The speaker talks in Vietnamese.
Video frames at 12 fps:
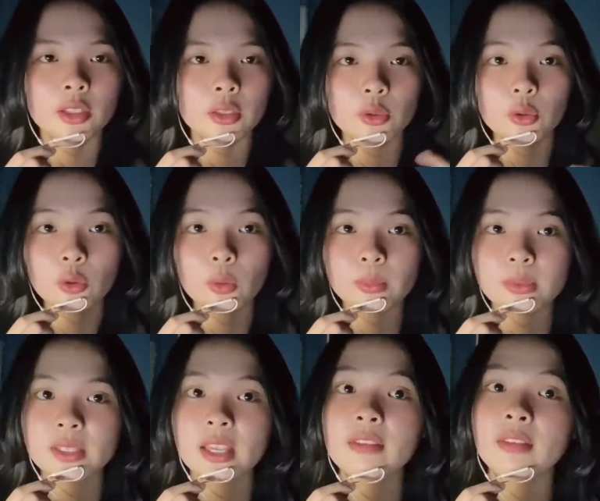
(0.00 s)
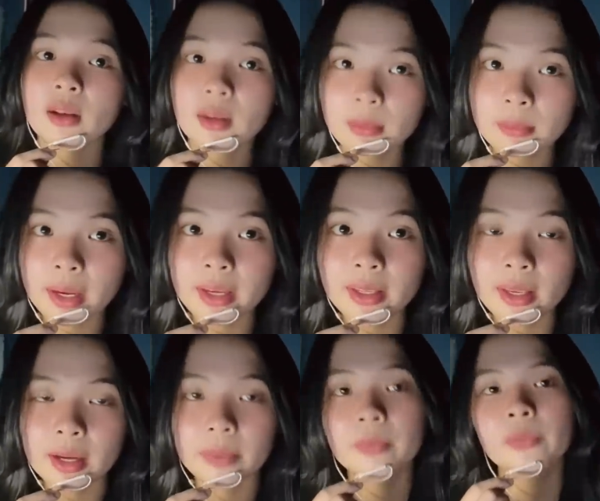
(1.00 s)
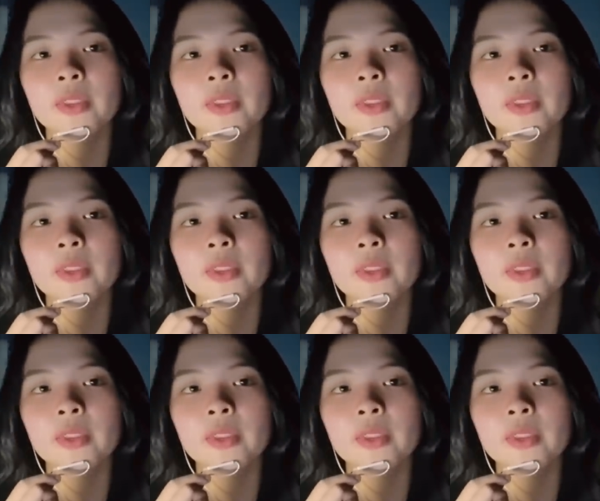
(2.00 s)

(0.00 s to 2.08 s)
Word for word: thì cuối cùng xe vẫn lên máy nha